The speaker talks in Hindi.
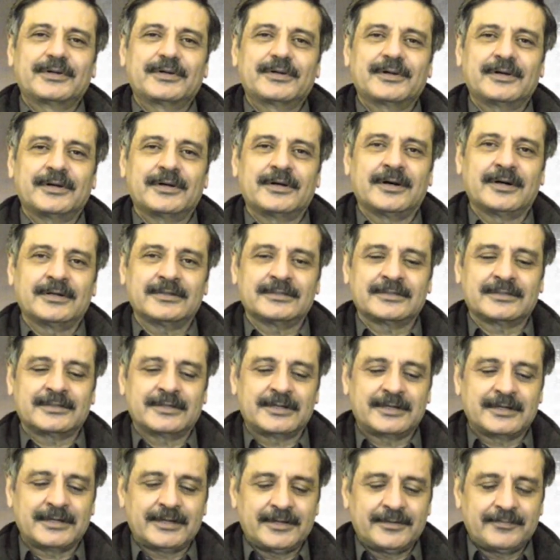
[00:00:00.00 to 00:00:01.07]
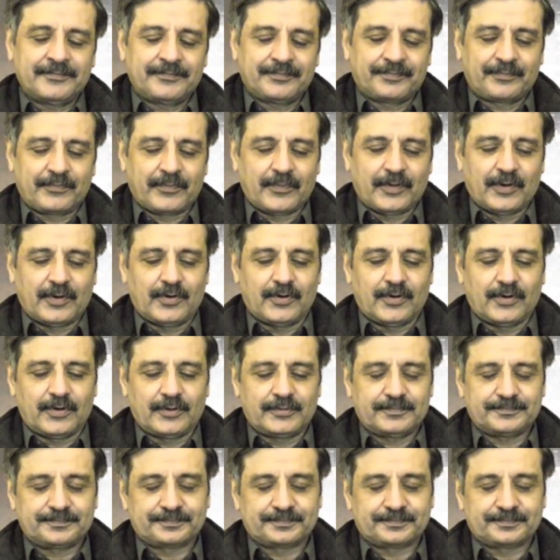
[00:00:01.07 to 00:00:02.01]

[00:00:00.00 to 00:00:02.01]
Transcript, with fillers: फिर हाजिर है और